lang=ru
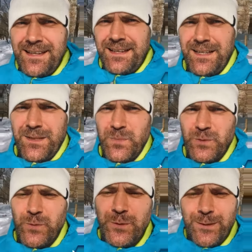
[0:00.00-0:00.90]

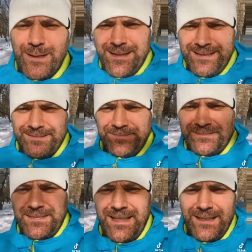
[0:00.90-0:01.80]
Рекомендую
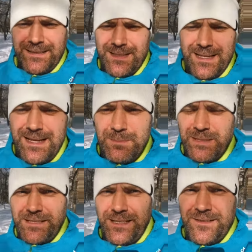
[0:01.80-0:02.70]
на это
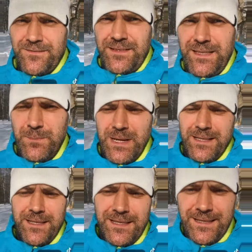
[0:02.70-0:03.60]
обращать
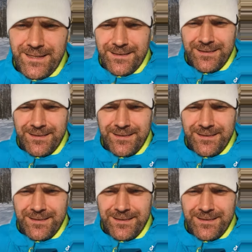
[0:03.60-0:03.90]
внимание.